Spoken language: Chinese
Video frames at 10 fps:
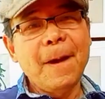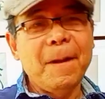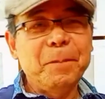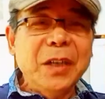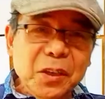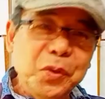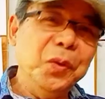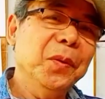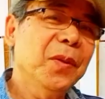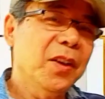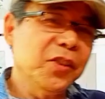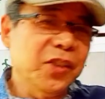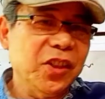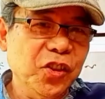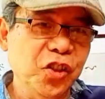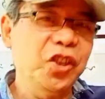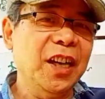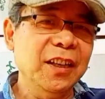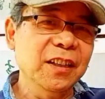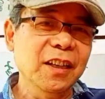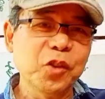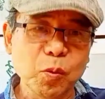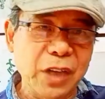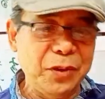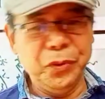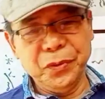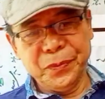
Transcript: 评论区是这次事件的这个重灾区。